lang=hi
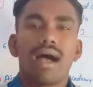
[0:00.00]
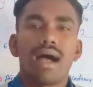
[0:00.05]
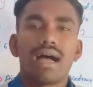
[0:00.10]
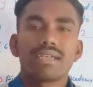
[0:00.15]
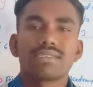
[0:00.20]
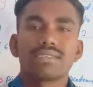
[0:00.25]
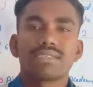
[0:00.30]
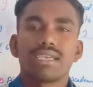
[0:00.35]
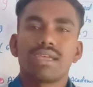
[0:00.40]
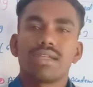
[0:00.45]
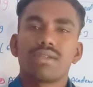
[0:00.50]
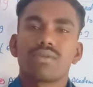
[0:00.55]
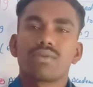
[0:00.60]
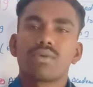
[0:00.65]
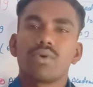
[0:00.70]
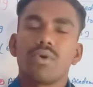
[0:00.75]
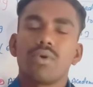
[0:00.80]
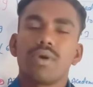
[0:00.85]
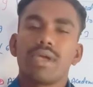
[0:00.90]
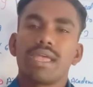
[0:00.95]
आज से
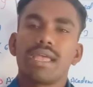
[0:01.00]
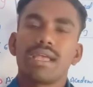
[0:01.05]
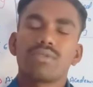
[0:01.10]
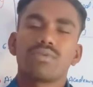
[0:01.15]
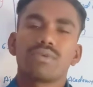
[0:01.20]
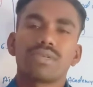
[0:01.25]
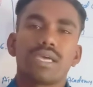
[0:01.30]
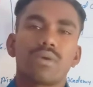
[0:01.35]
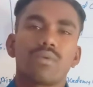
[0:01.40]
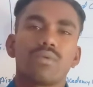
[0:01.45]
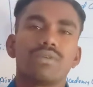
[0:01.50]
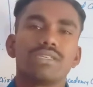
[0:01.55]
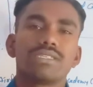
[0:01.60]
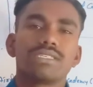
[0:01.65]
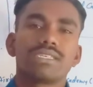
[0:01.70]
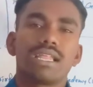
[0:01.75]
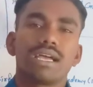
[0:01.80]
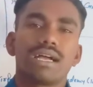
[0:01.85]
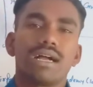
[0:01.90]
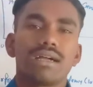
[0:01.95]
9 एक 2019
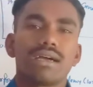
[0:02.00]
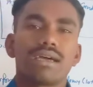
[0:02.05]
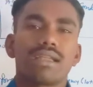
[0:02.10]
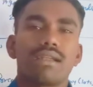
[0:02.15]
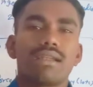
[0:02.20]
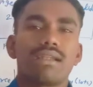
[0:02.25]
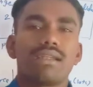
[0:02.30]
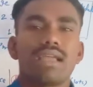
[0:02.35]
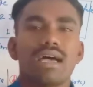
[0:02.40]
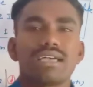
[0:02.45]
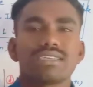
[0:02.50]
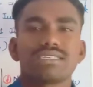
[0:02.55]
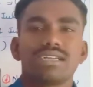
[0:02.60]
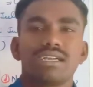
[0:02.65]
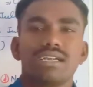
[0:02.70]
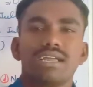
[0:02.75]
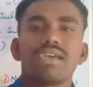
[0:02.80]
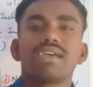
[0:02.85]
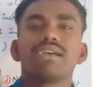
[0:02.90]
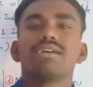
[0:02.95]
से लगाकर
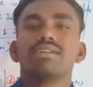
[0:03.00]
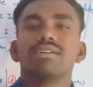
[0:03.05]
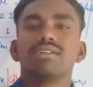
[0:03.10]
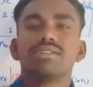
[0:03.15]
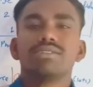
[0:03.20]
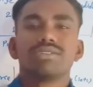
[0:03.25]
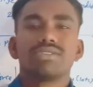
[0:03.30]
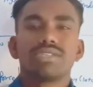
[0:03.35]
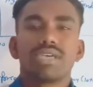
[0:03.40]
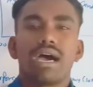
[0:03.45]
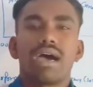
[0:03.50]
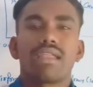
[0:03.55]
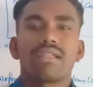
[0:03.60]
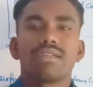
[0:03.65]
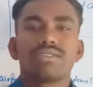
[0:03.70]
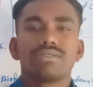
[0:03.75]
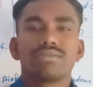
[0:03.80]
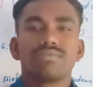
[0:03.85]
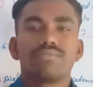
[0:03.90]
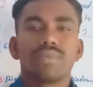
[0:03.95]
लास्ट डेट है
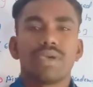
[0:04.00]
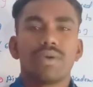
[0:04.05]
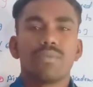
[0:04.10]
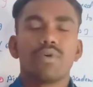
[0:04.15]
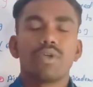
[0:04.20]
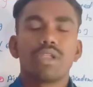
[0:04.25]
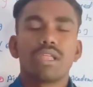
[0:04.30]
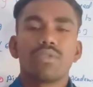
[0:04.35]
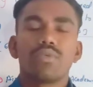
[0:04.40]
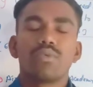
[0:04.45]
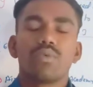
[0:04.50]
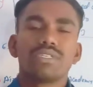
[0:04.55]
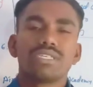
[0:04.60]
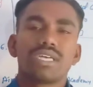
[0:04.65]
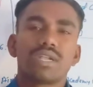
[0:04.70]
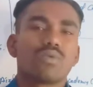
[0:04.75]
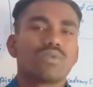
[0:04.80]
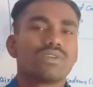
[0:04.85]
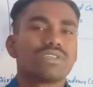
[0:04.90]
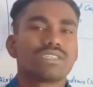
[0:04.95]
4 फरवरी
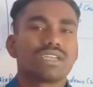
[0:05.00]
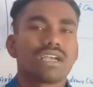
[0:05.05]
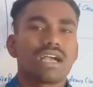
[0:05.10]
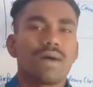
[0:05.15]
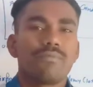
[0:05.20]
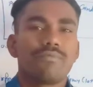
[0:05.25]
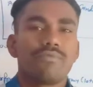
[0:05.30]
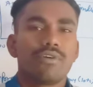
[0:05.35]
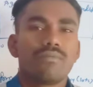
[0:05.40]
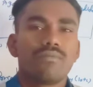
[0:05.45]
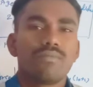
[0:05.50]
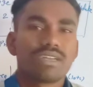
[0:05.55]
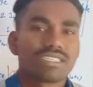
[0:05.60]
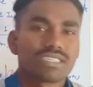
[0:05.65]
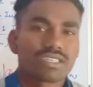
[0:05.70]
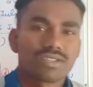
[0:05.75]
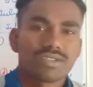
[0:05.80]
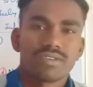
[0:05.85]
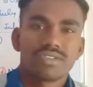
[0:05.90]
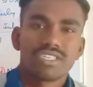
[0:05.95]
2019 तक आप फॉर्म भर
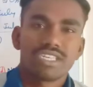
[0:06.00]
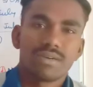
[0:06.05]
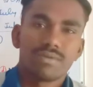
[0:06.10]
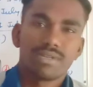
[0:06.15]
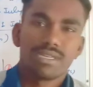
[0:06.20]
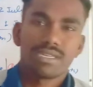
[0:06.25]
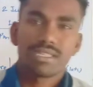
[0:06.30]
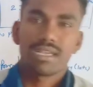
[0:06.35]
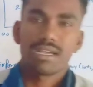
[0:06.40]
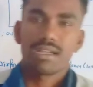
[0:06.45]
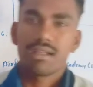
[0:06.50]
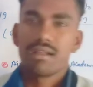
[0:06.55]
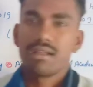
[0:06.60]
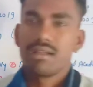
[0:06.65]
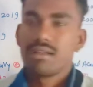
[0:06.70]
सकते हो 6 बजे तक